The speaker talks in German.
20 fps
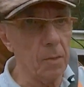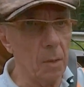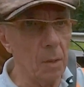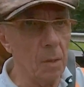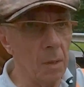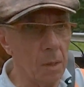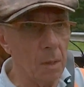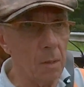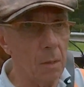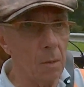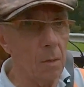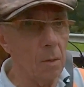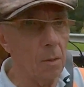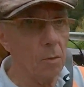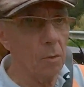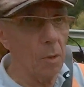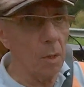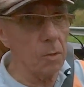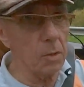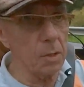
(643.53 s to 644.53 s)
Äh, äh
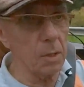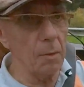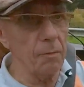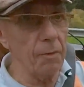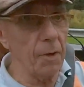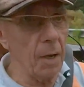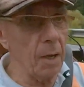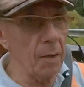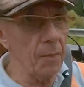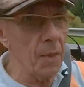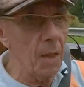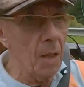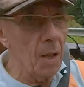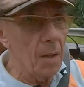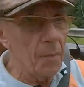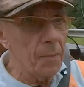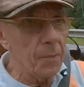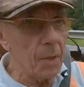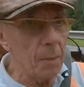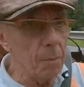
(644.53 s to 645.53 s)
Roadster fahren,
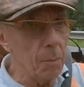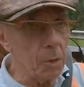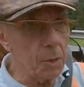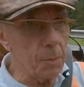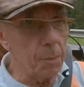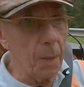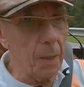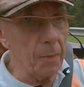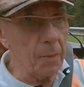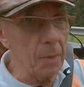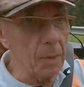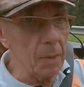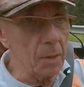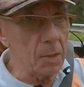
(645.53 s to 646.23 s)
da muss man,